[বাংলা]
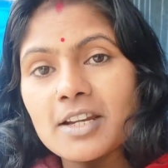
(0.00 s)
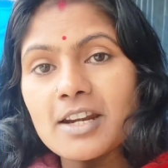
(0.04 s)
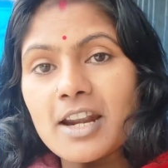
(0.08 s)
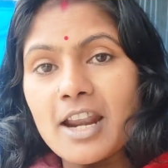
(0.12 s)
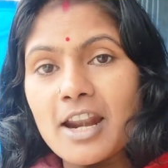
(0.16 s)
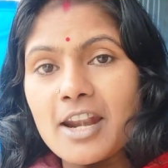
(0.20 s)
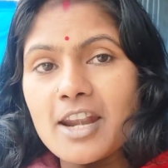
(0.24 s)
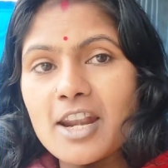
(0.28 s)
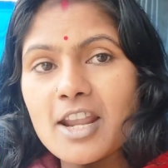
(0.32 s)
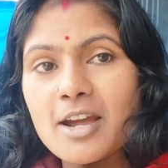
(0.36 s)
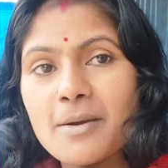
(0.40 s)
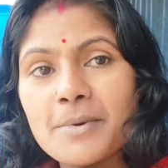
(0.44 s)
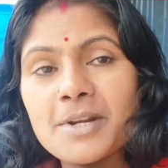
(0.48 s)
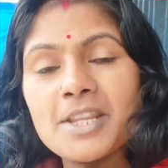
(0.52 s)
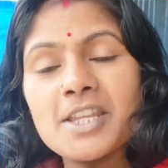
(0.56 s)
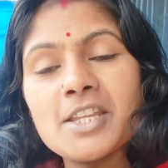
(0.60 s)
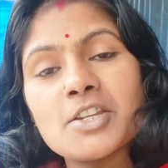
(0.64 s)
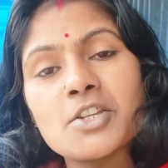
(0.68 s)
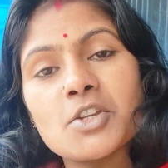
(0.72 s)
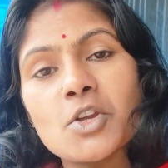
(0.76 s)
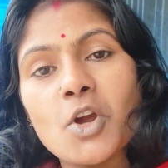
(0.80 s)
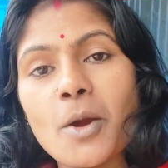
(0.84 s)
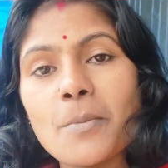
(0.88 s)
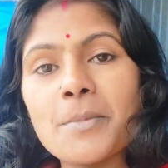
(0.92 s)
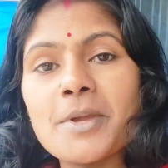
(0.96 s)
রান্নাবাড়ি
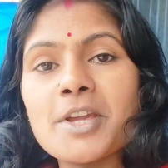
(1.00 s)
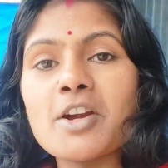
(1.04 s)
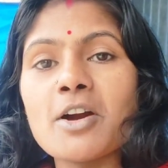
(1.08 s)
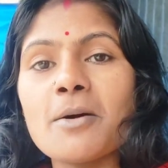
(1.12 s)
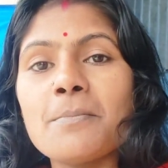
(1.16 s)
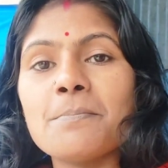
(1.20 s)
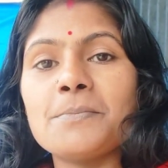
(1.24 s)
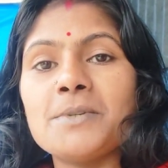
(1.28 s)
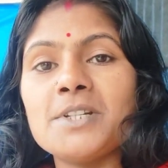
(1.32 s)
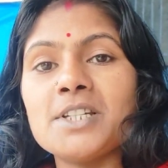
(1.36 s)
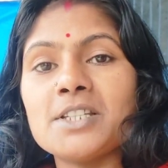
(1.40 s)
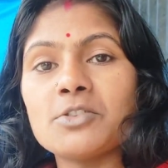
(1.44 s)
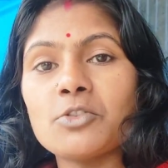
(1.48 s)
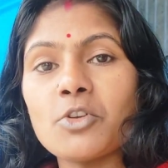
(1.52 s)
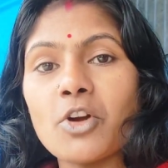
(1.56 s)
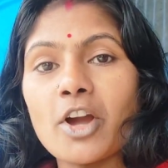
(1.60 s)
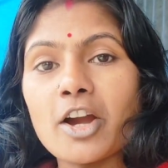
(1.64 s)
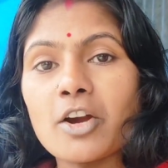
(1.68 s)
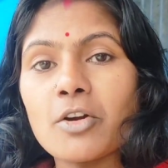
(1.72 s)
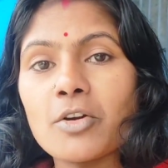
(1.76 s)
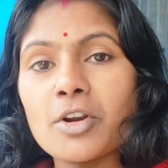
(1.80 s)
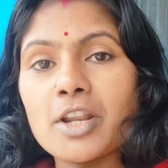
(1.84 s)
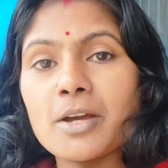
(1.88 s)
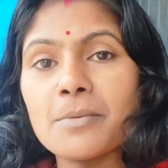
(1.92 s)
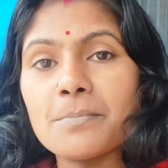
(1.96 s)
সবই কমপ্লিট তো
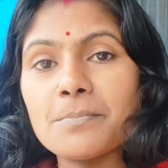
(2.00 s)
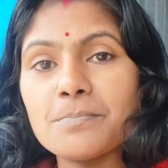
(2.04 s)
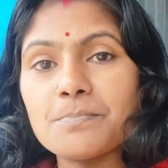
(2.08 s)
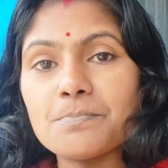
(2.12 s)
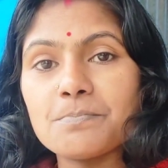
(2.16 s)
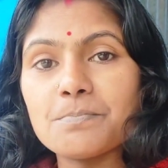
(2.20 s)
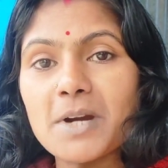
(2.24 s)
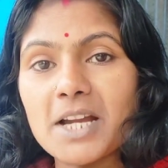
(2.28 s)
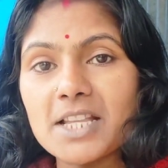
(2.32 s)
এখন আমি